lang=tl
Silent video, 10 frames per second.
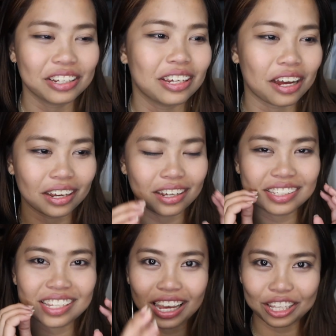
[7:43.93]
Yung
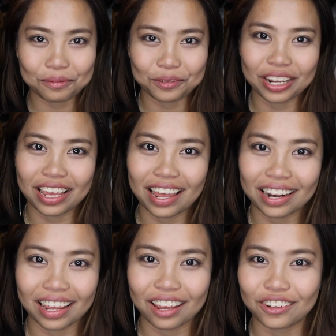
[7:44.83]
sakit mo na yan
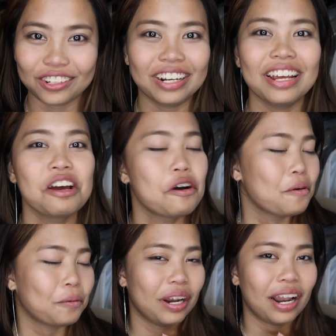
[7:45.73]
ngayon,
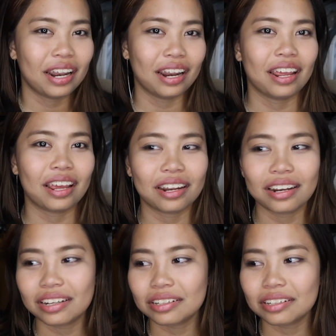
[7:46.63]
wala na yan